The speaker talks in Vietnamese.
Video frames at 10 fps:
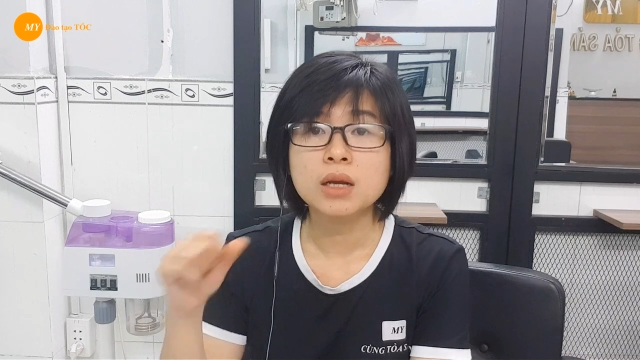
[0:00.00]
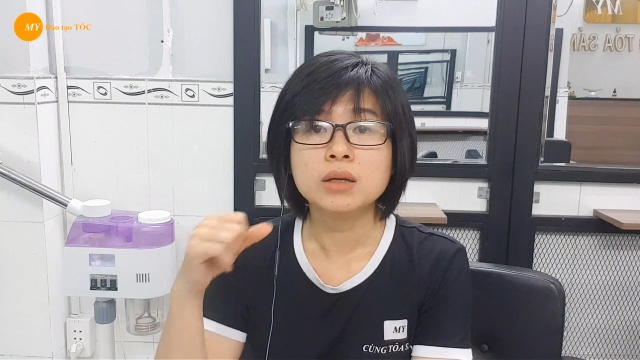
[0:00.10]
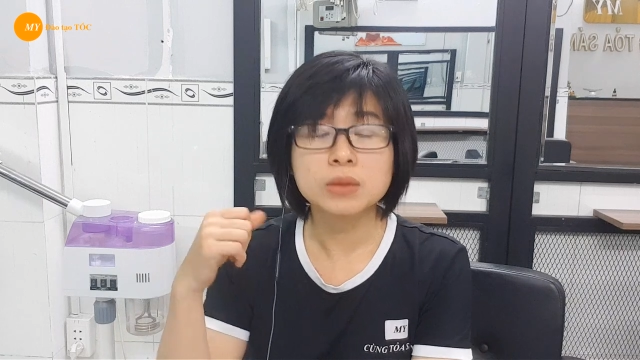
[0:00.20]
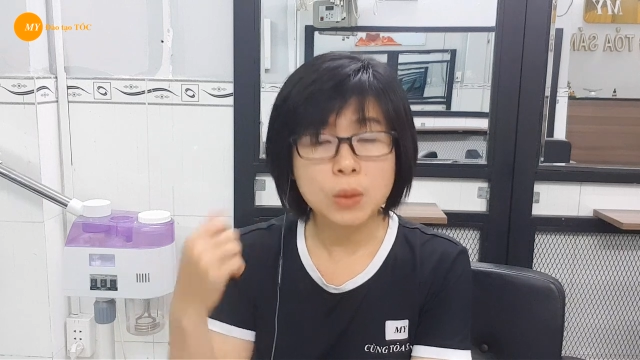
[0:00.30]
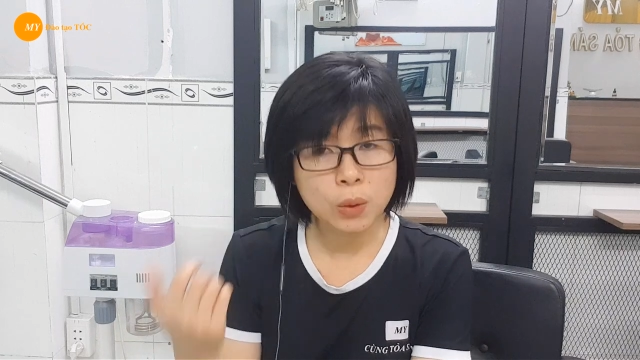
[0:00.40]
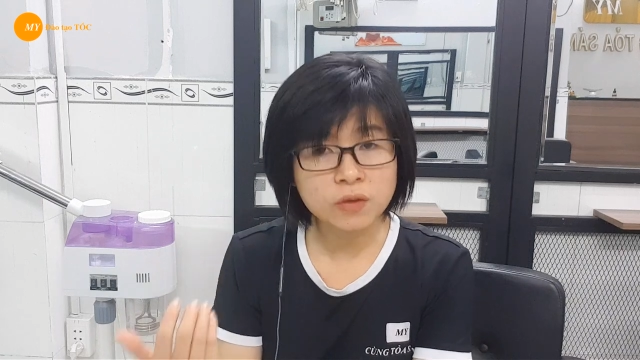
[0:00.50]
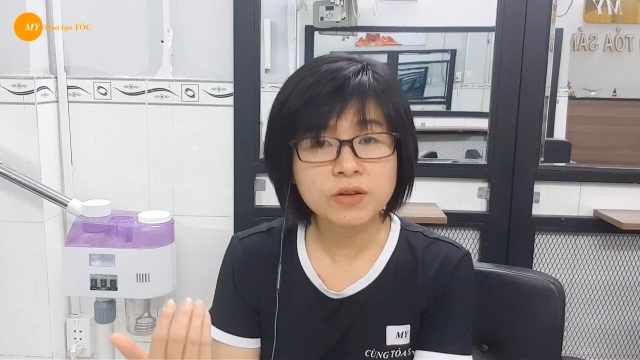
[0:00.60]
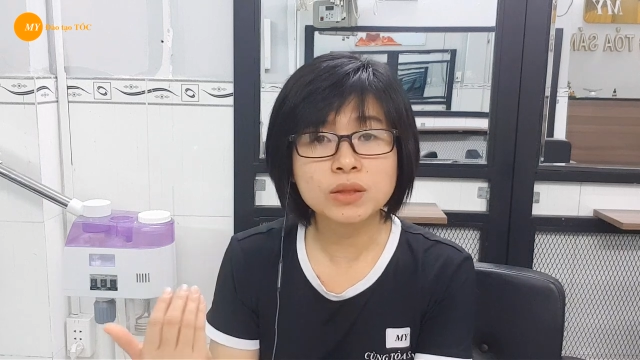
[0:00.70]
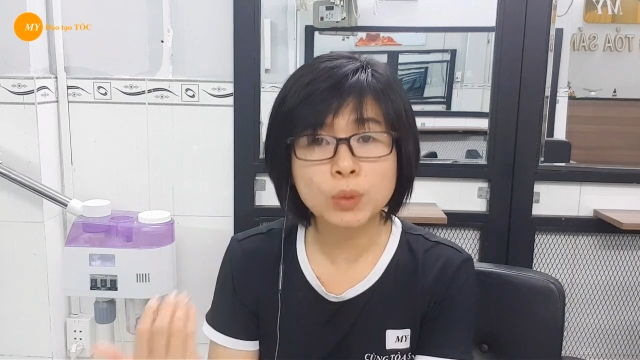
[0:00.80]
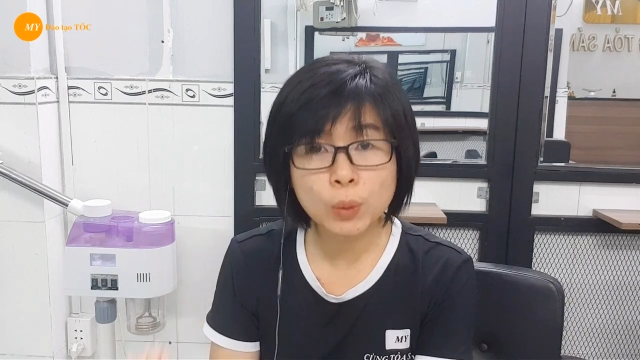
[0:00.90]
đối
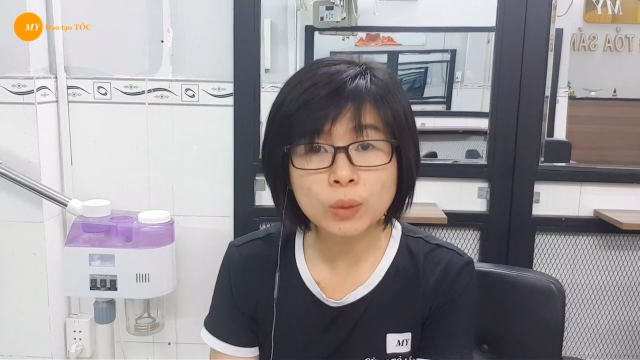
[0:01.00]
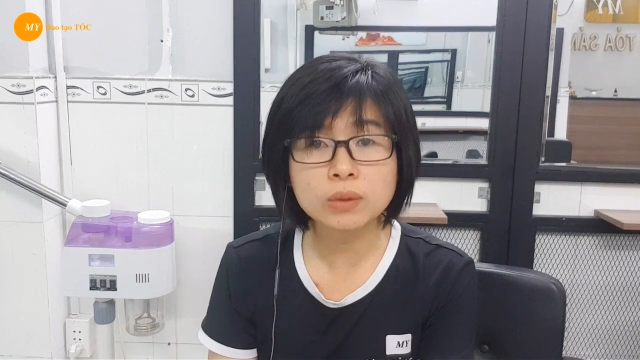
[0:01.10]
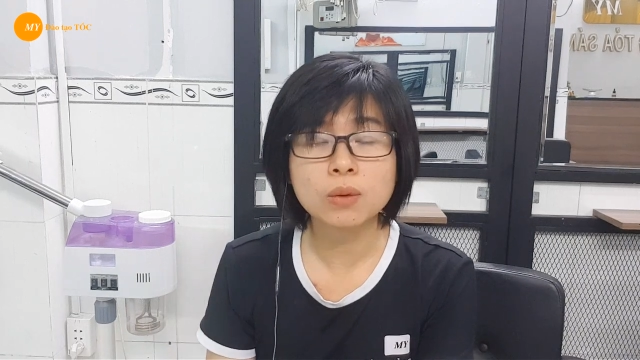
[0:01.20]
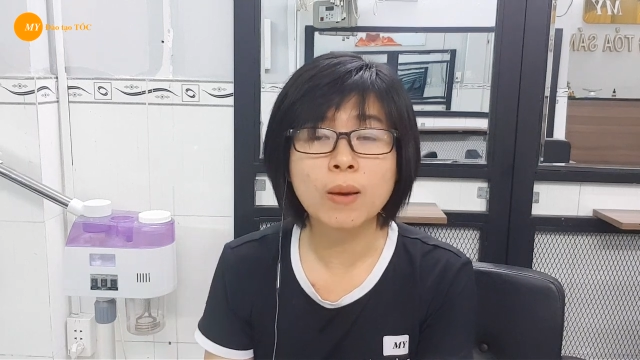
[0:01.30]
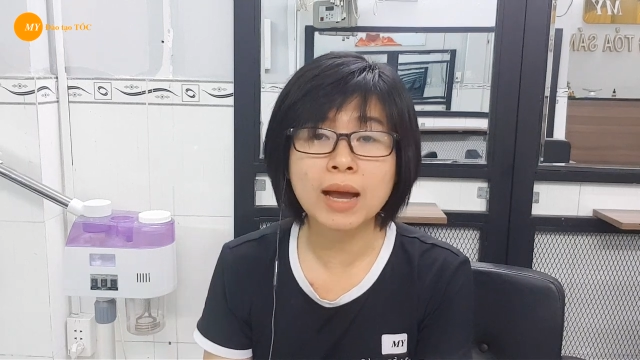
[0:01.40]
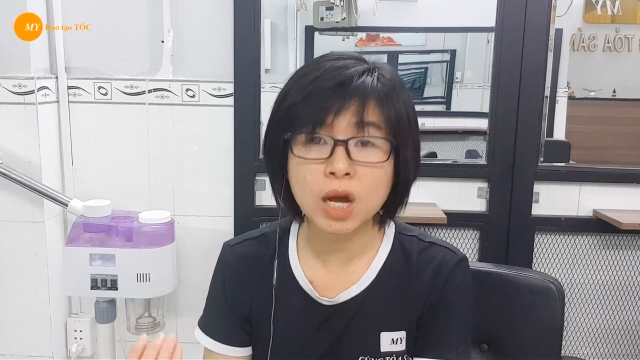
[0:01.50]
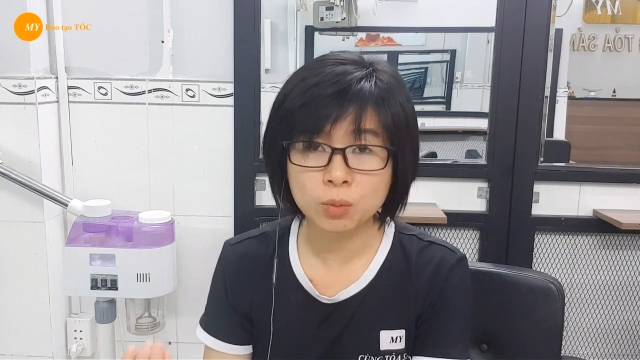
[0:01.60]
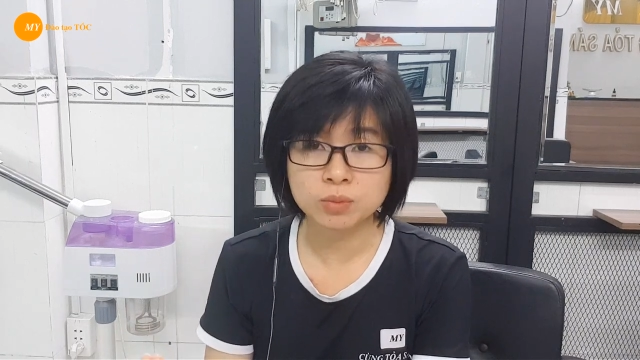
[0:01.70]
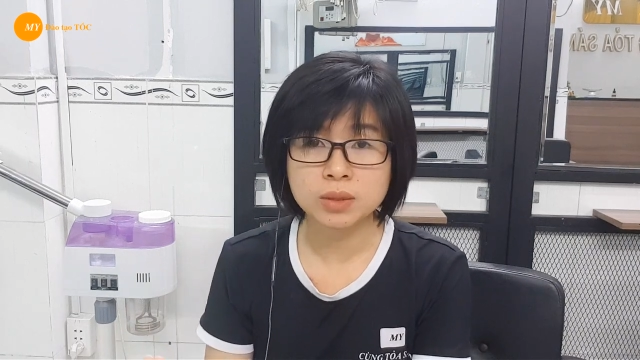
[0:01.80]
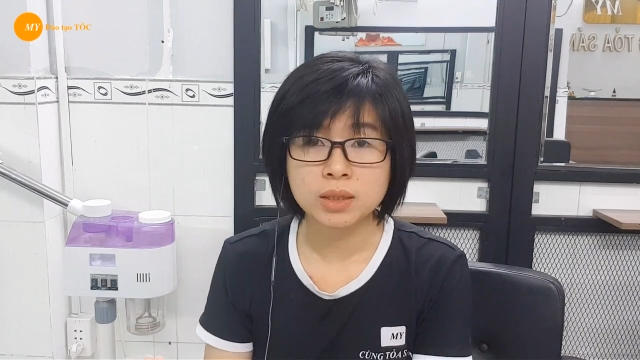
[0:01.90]
với thuốc hóa
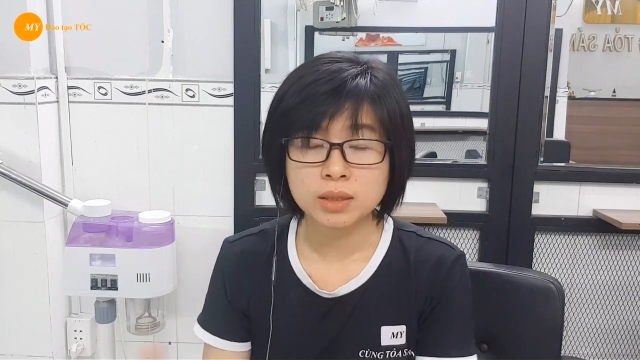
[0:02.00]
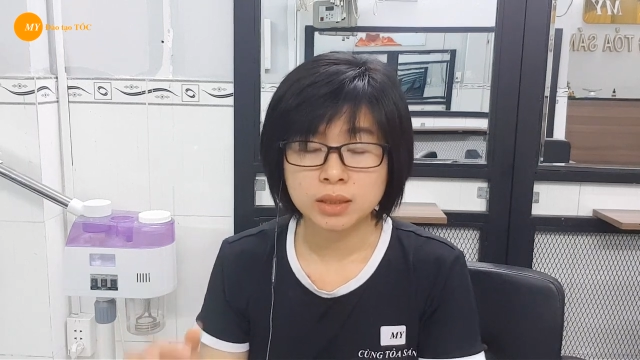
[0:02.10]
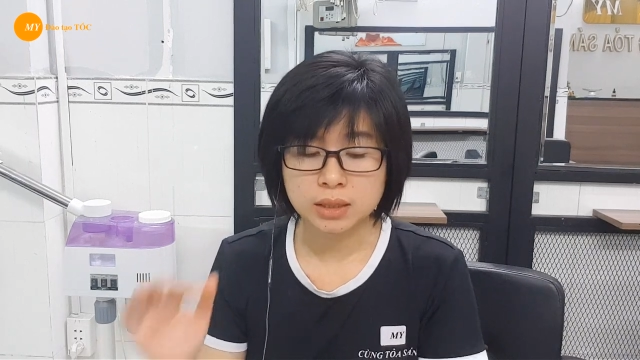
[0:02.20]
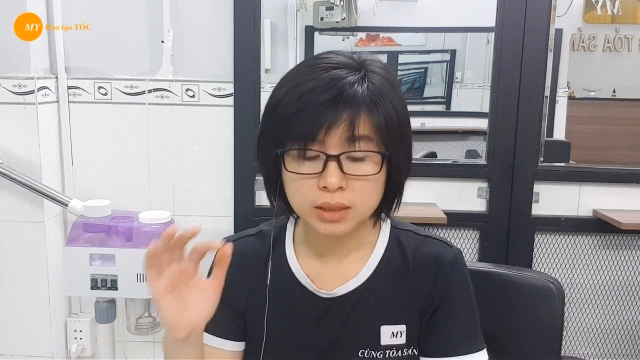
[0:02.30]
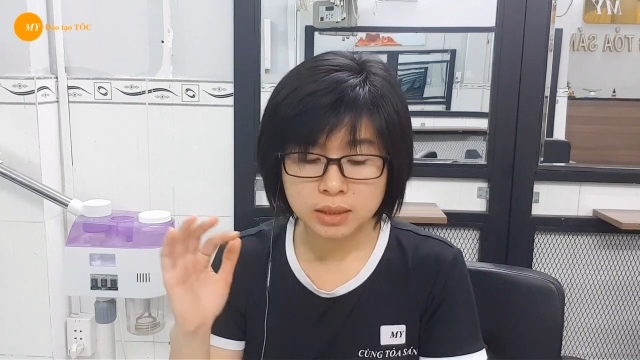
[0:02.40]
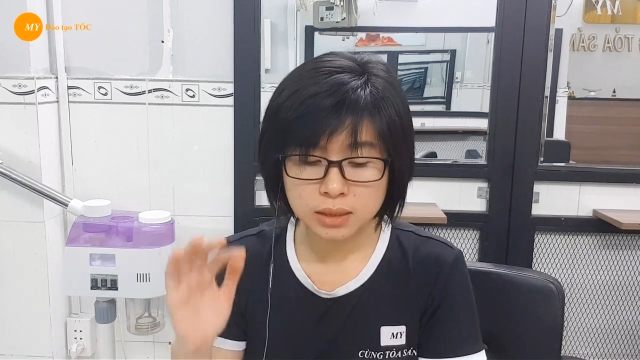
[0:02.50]
học, thì